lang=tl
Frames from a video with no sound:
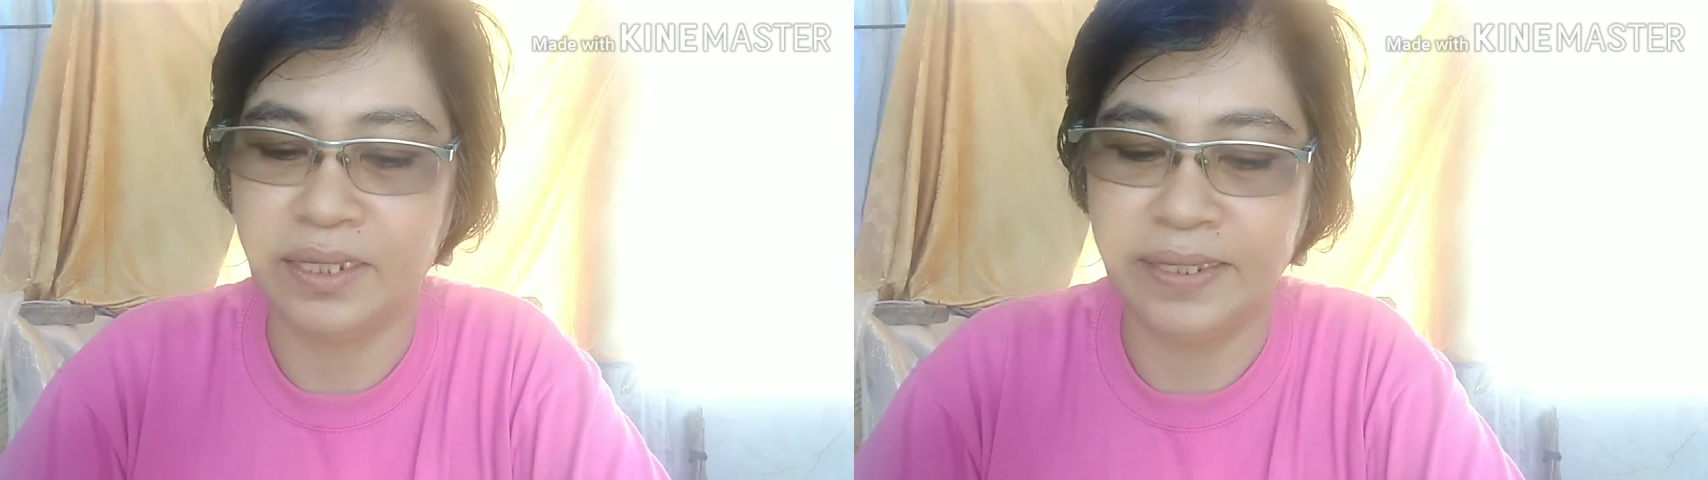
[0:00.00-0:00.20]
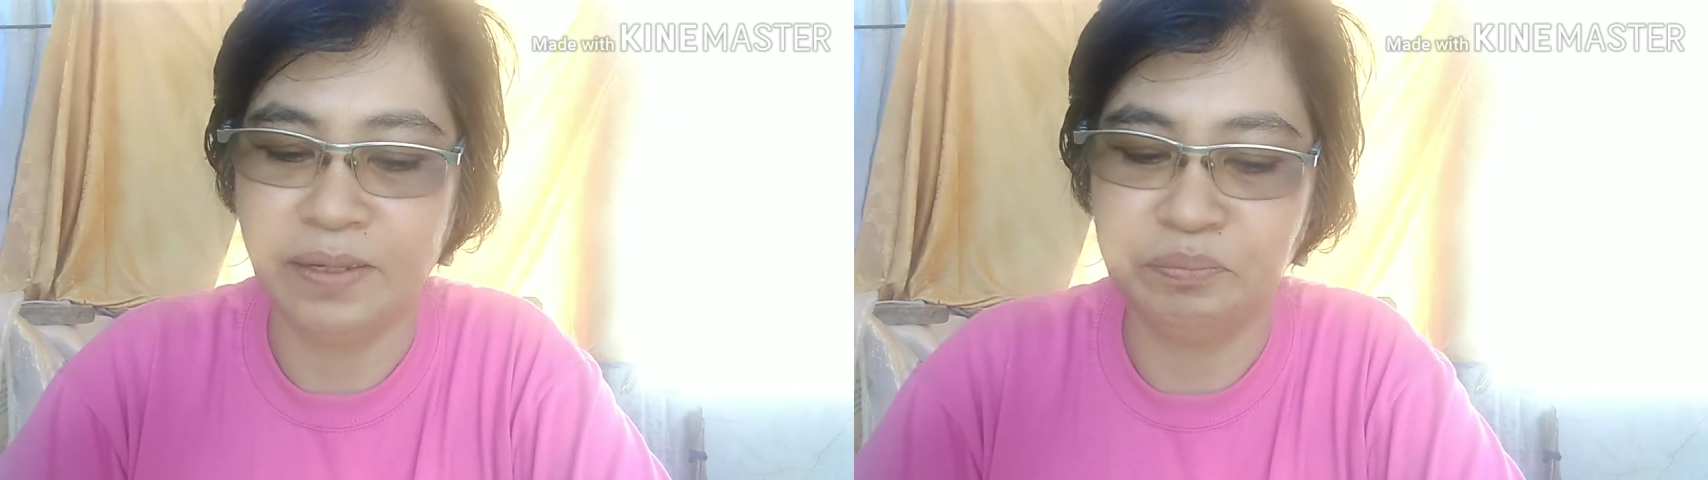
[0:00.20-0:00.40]

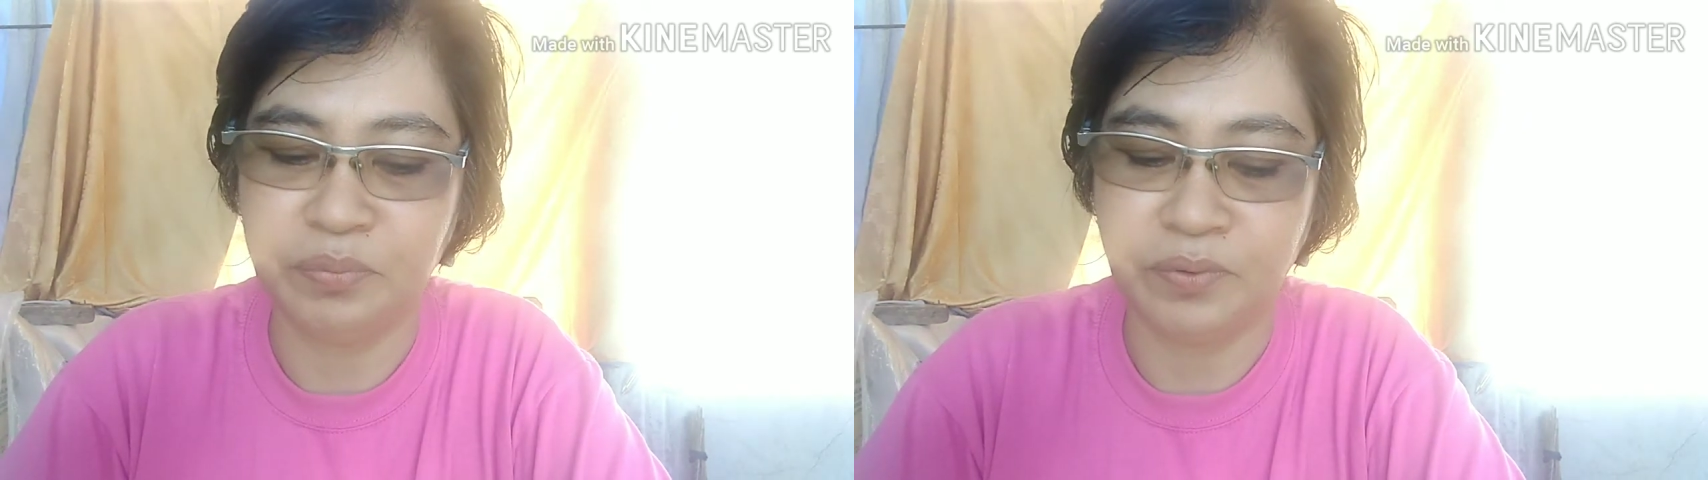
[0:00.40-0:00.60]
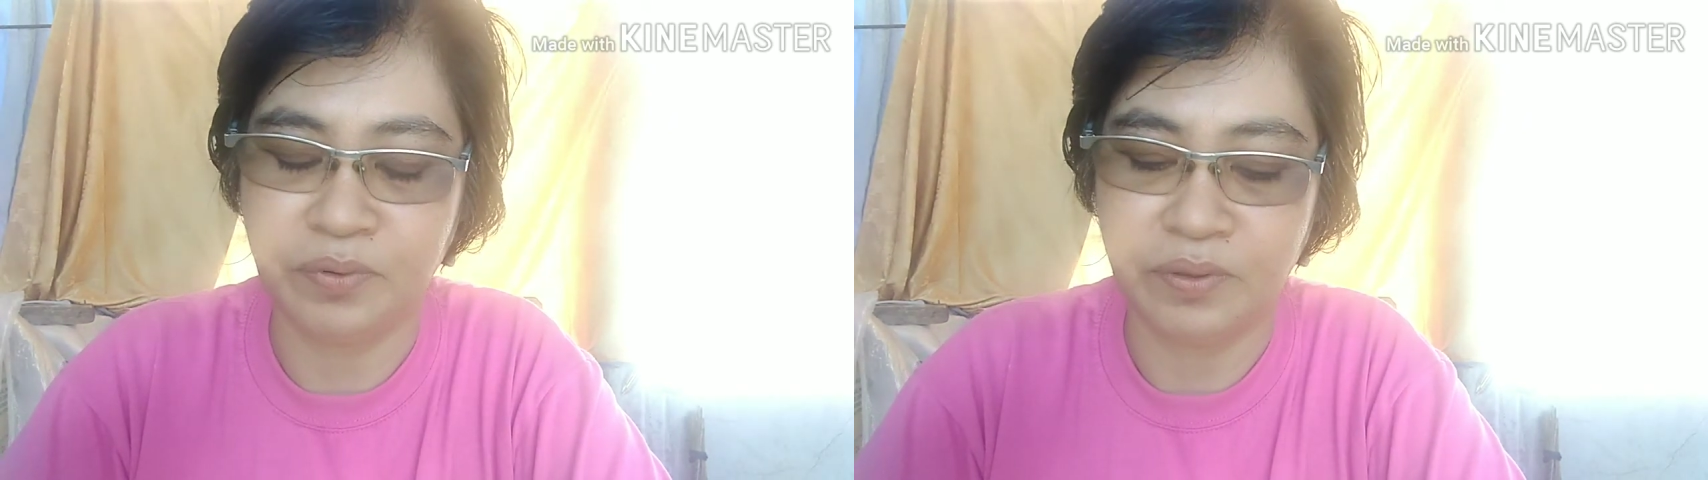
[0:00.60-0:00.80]
Ayan
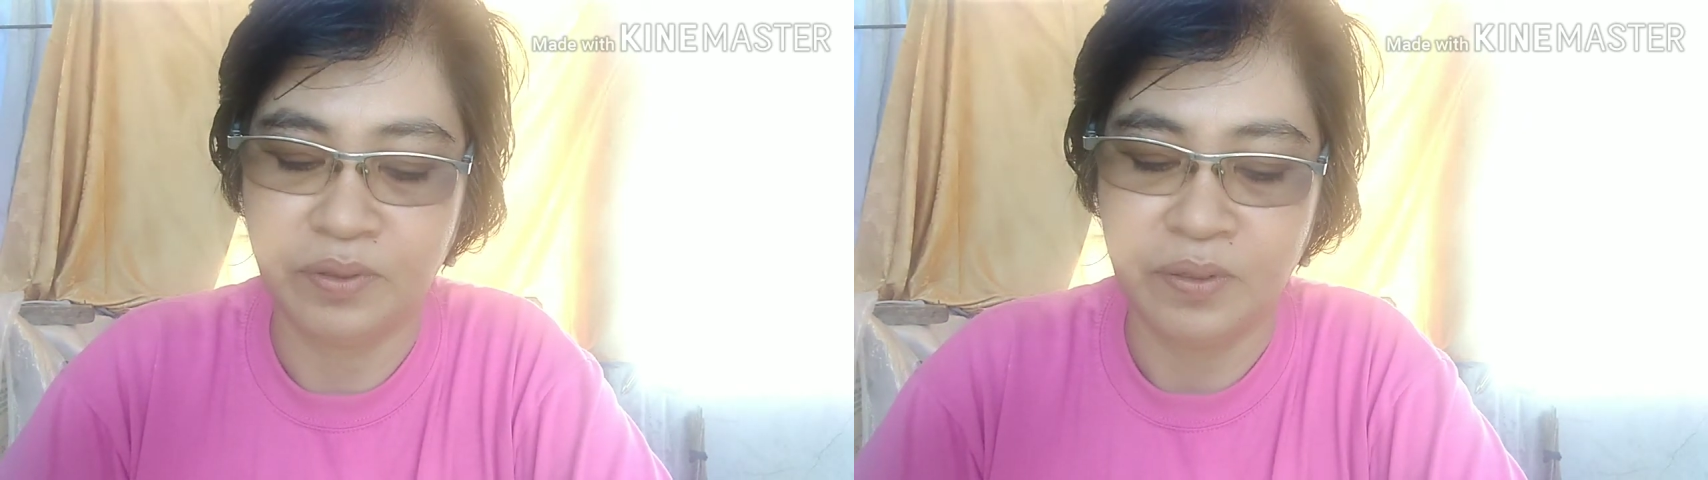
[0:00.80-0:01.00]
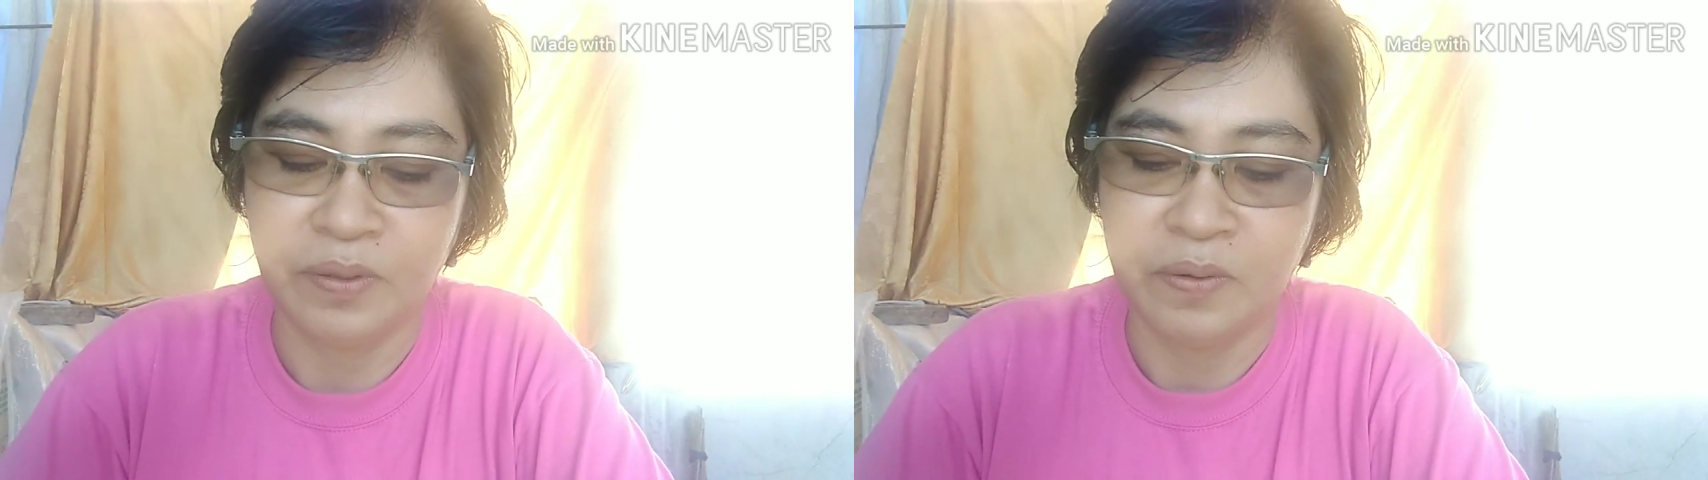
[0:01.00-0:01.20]
po.
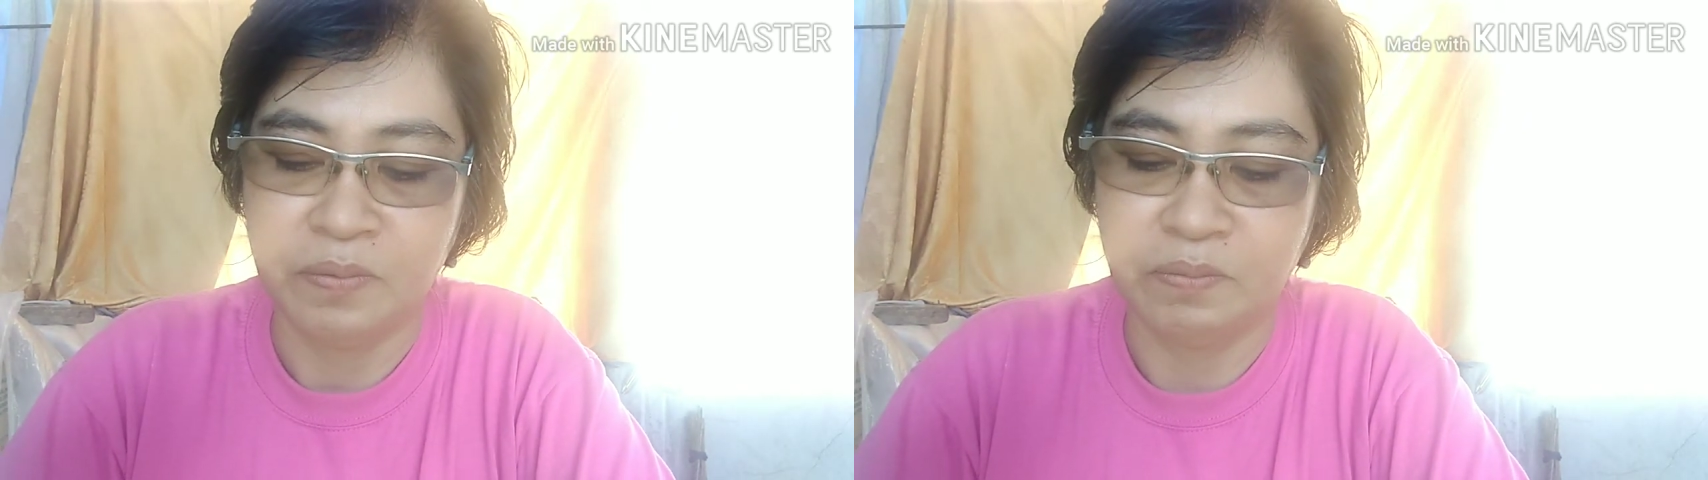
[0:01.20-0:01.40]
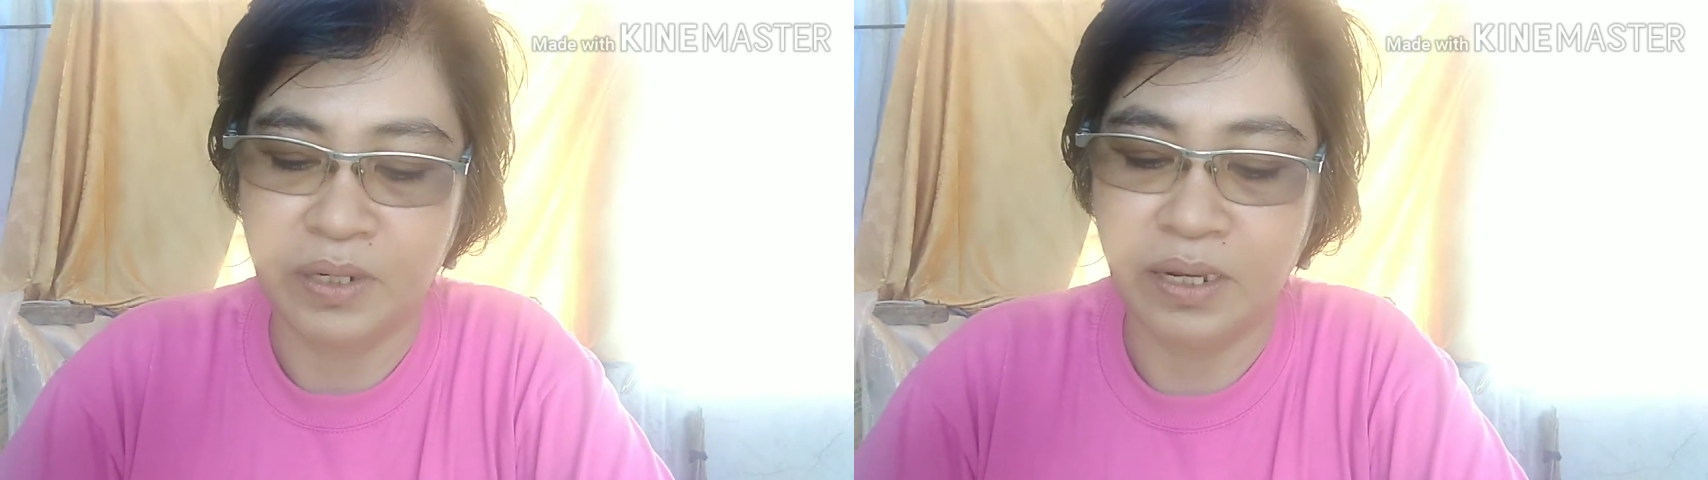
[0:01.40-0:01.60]

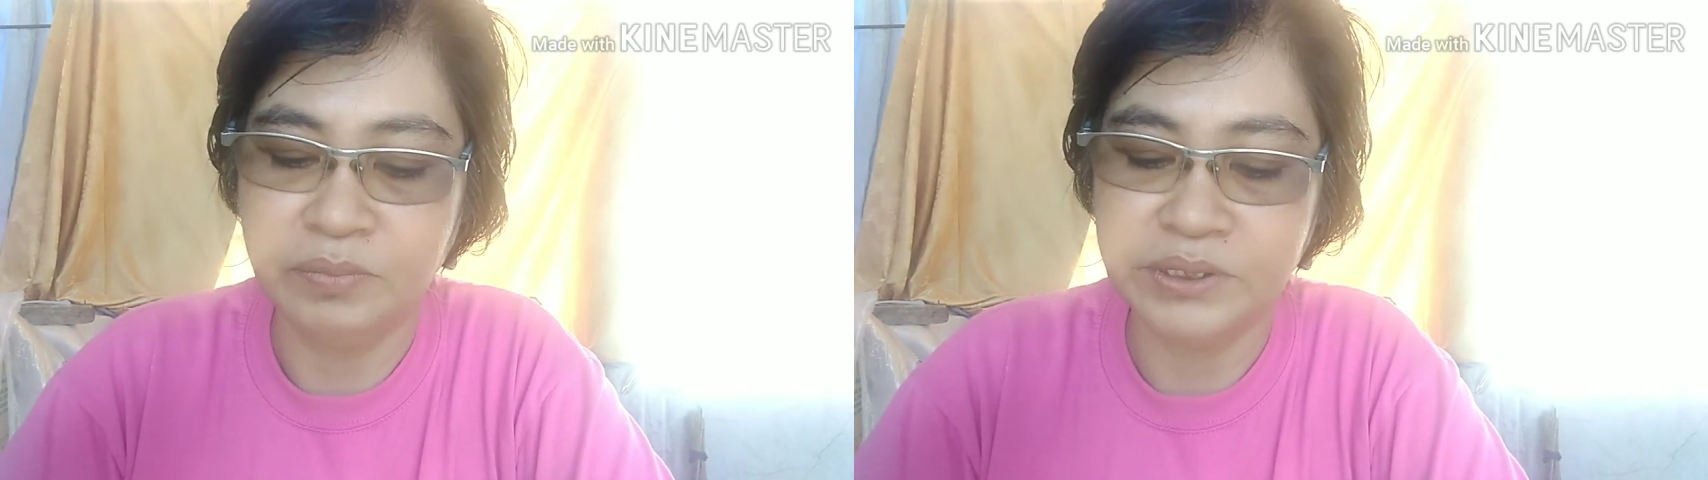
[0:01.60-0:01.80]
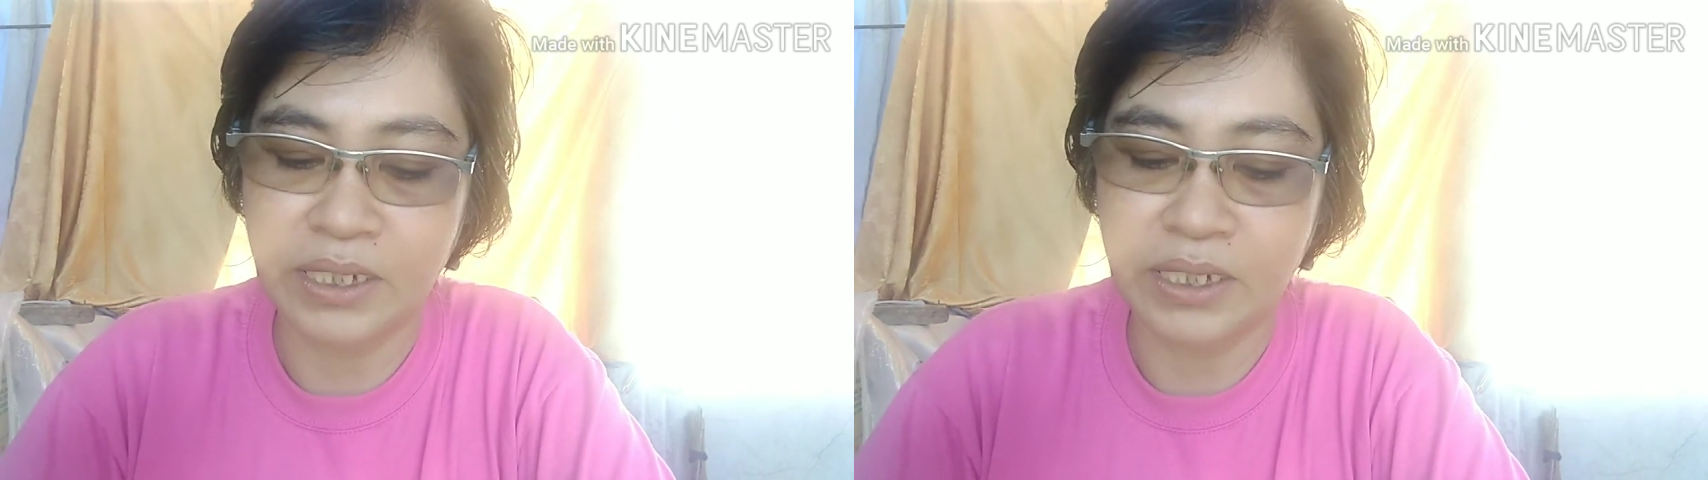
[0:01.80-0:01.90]
Maraming